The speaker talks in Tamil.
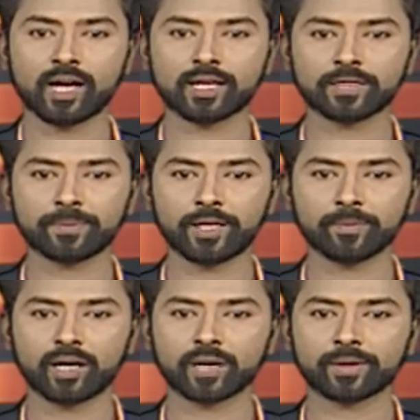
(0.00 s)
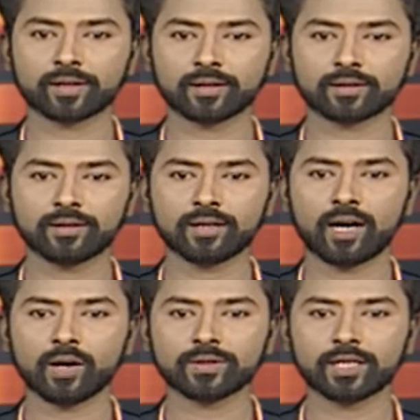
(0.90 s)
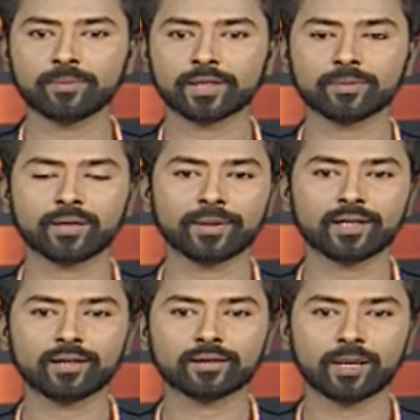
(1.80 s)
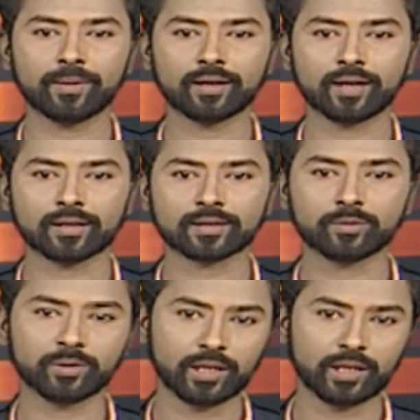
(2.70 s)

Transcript: அரசு பள்ளி மாணவர்களுக்கு ஆலோசனை மையம் அமைக்க தமிழக அரசு